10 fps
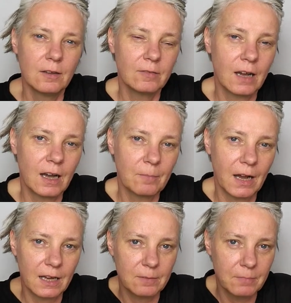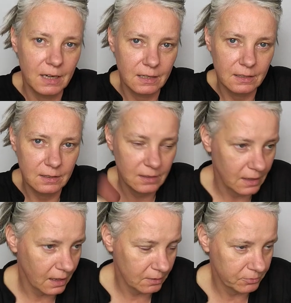Wir haben
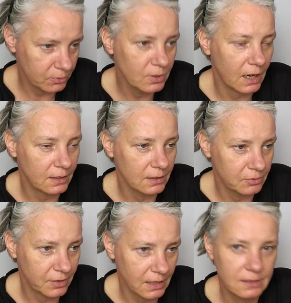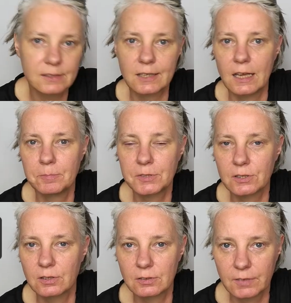einmal äh, früher angefangen, selbst
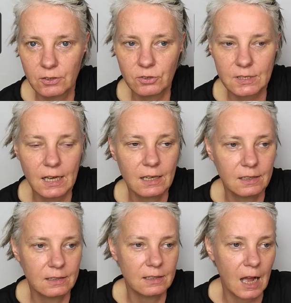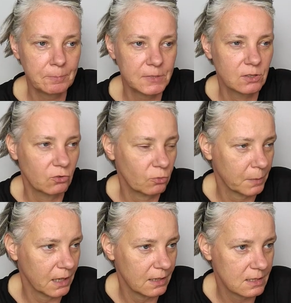irgendwelche Sachen
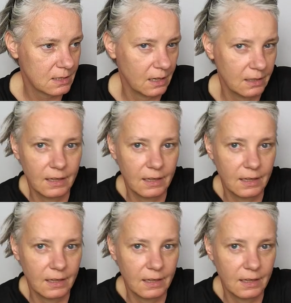abzuspeichern,